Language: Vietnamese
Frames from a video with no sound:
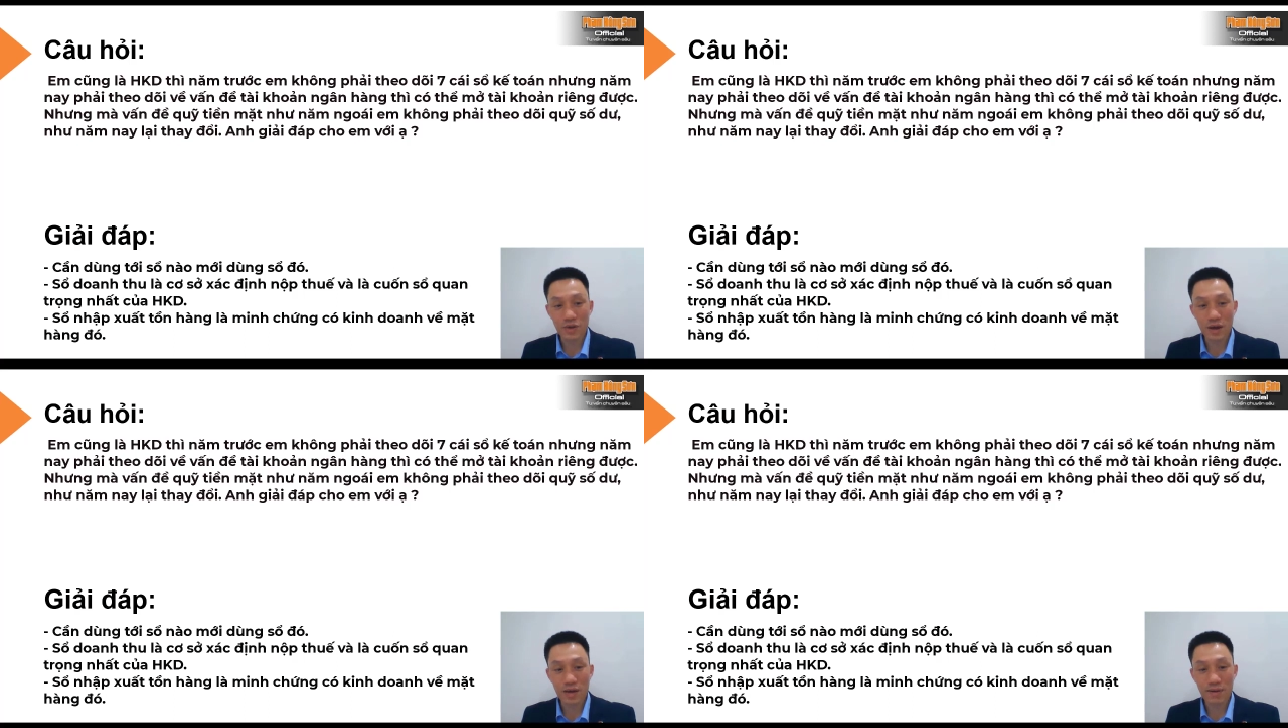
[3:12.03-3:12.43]

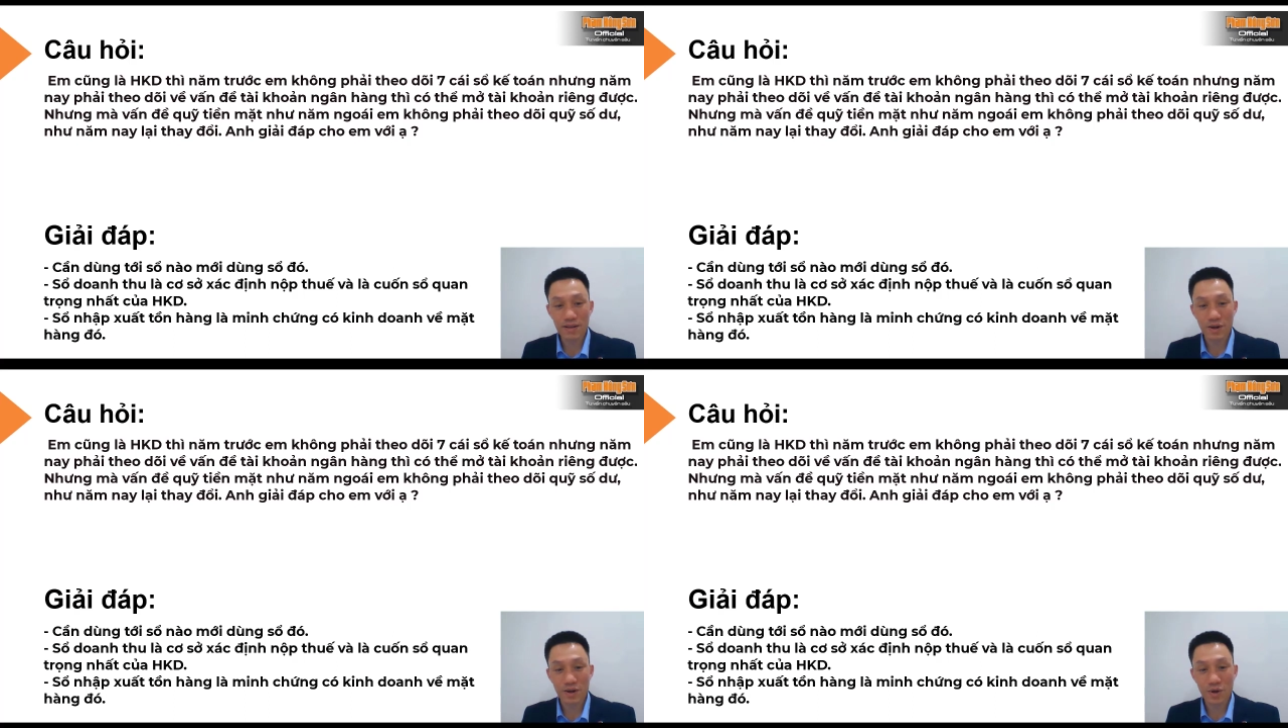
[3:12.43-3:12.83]
tính thuế
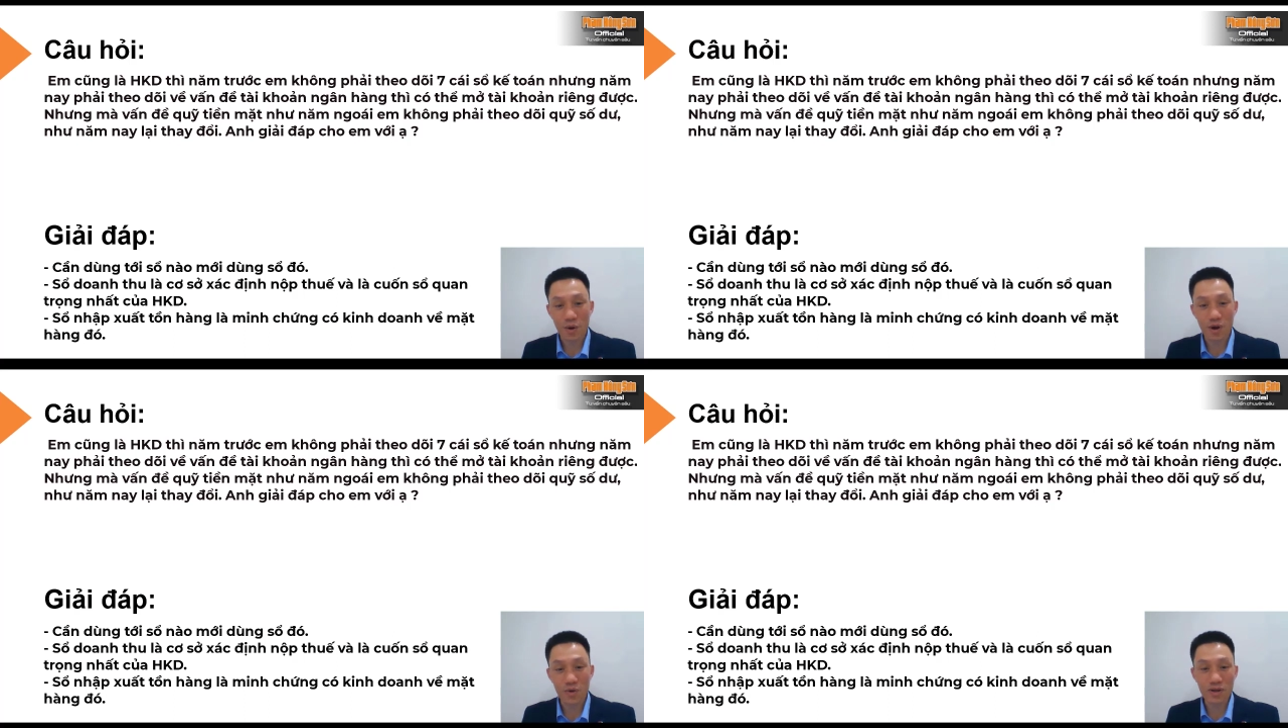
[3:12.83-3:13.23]
bây giờ nó
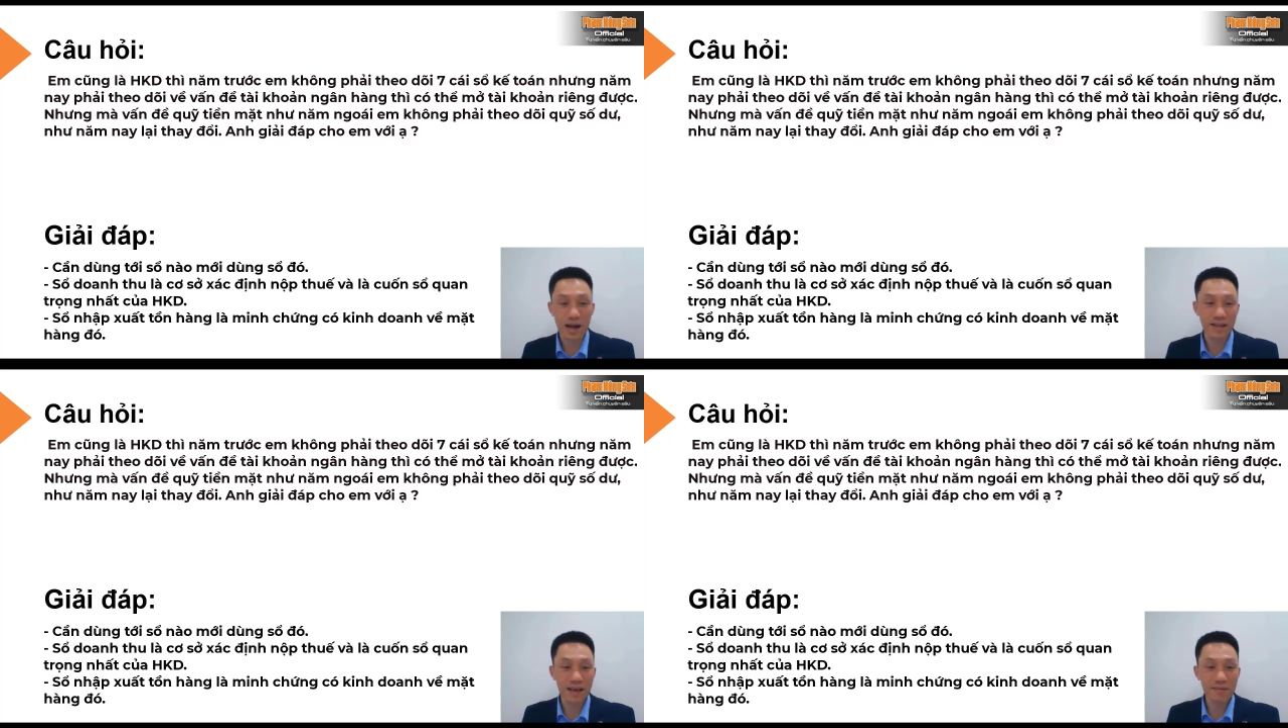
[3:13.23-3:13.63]
nhồi luôn
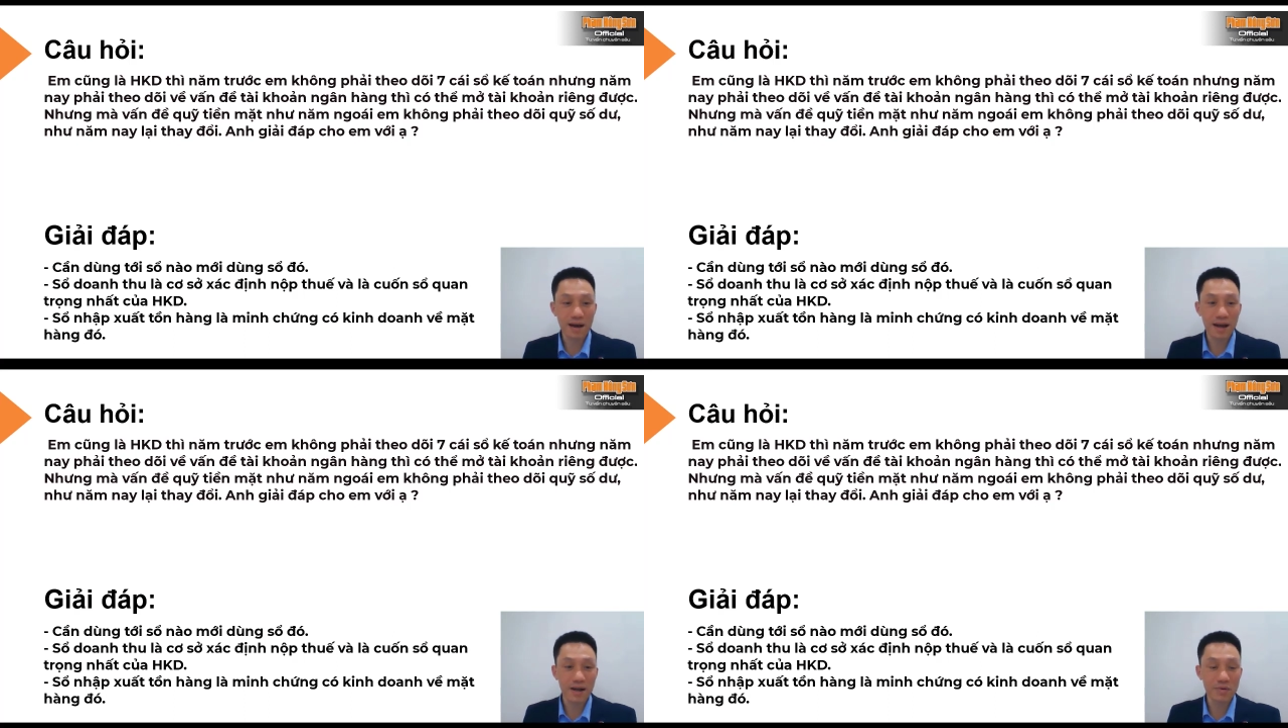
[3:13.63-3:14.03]
cả
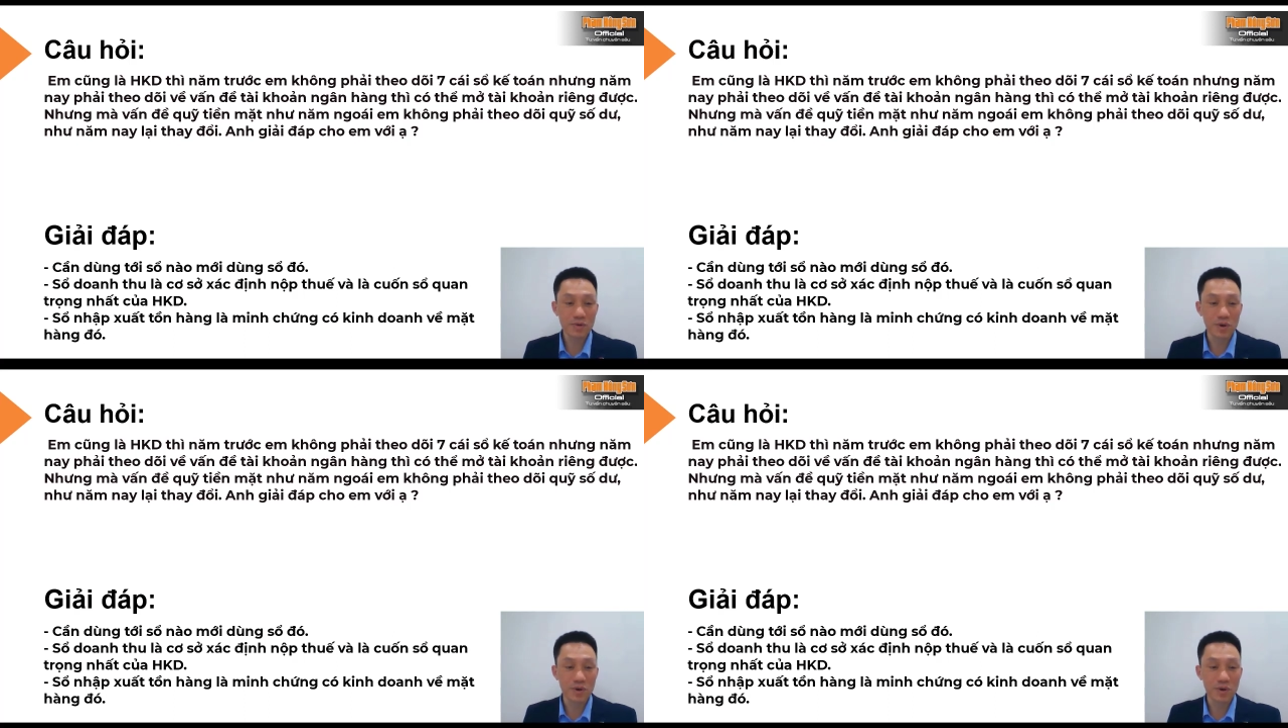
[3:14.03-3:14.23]
thêm hai cái ông